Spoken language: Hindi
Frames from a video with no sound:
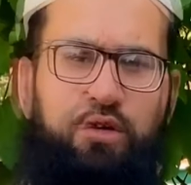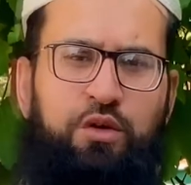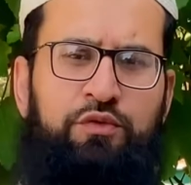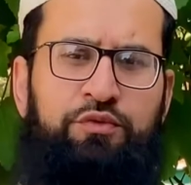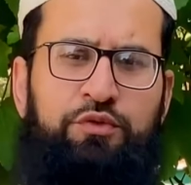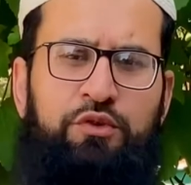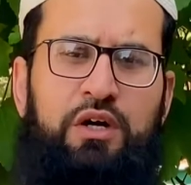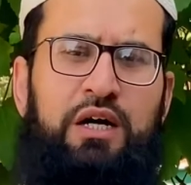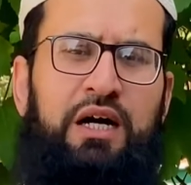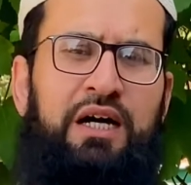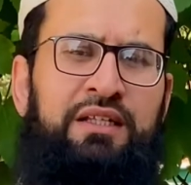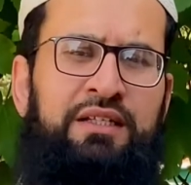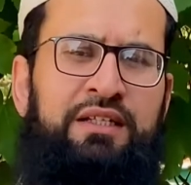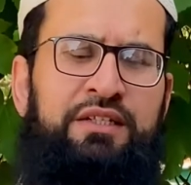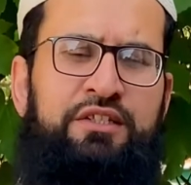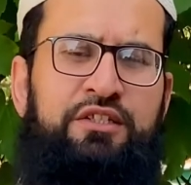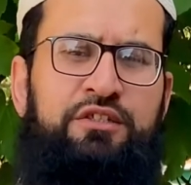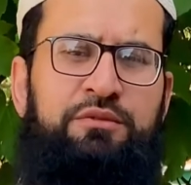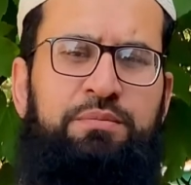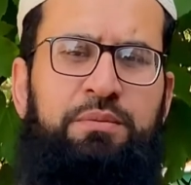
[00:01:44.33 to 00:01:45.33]
और फ़ुका
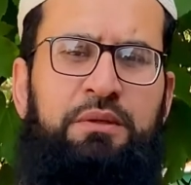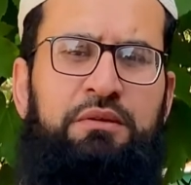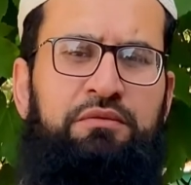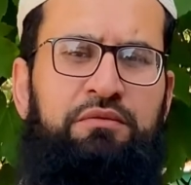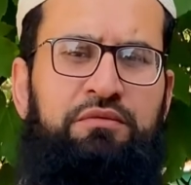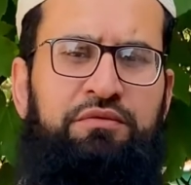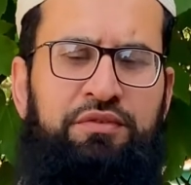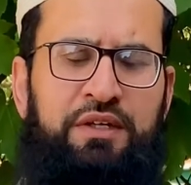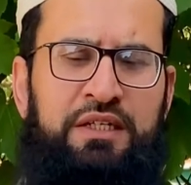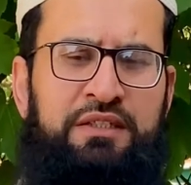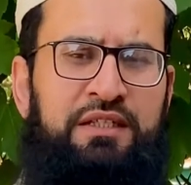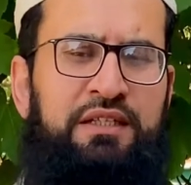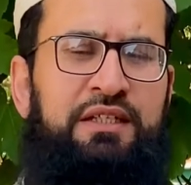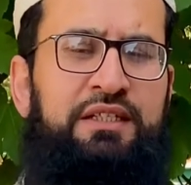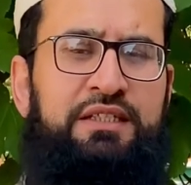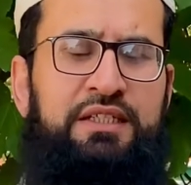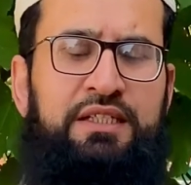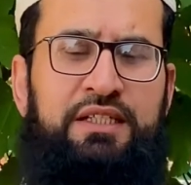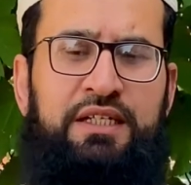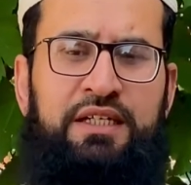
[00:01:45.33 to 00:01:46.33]
ने जिस पर
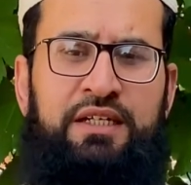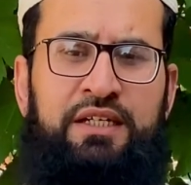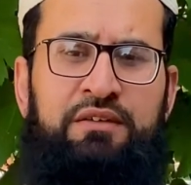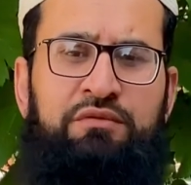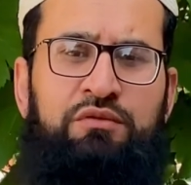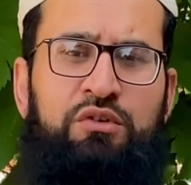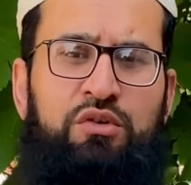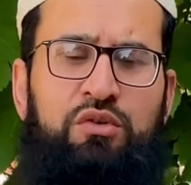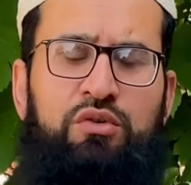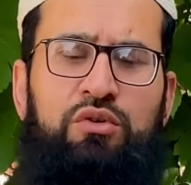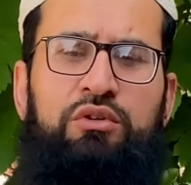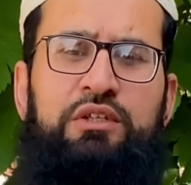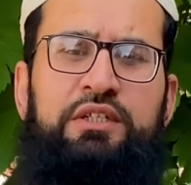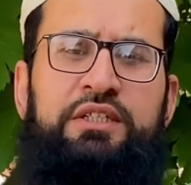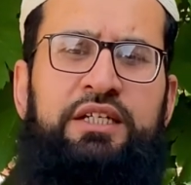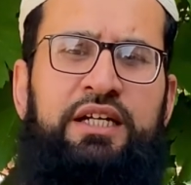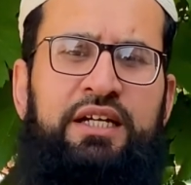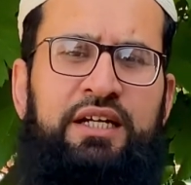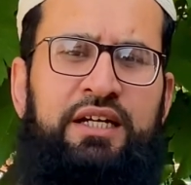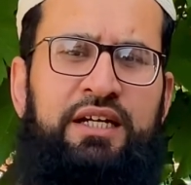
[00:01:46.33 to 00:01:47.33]
फ़ैसले किए हैं वो कौल
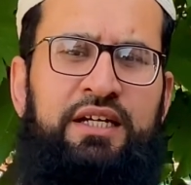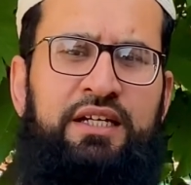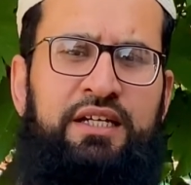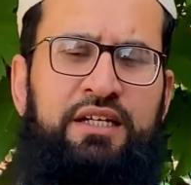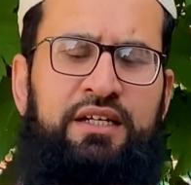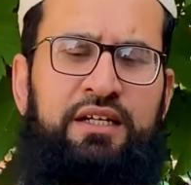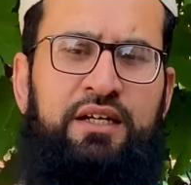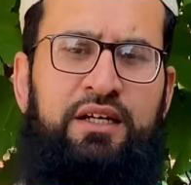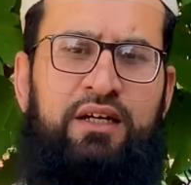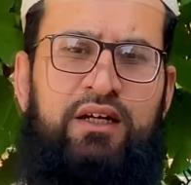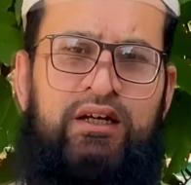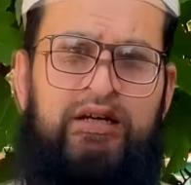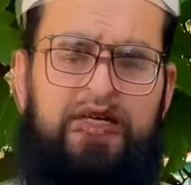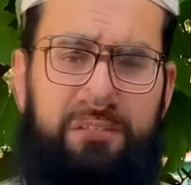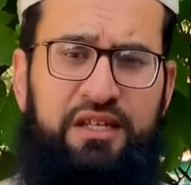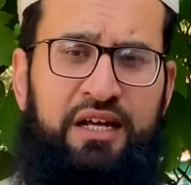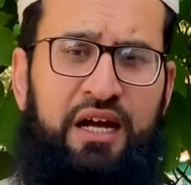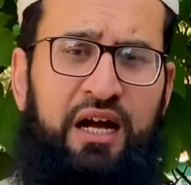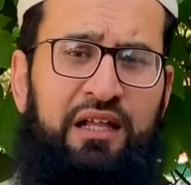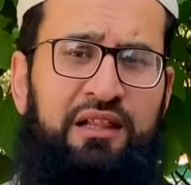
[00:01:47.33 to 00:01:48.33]
ये है कि
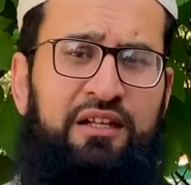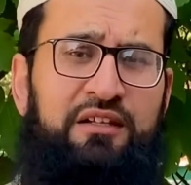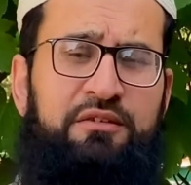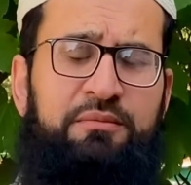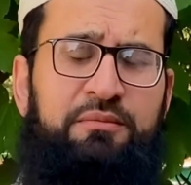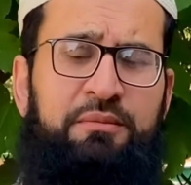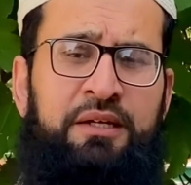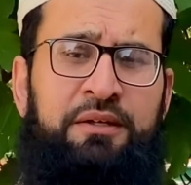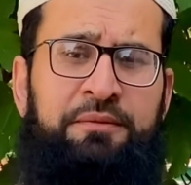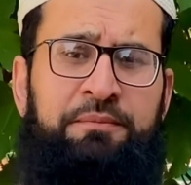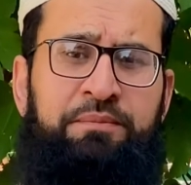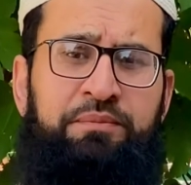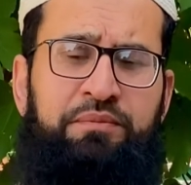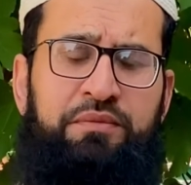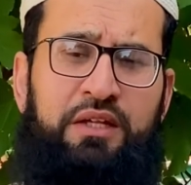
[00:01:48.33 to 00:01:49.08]
ऐसी हालत में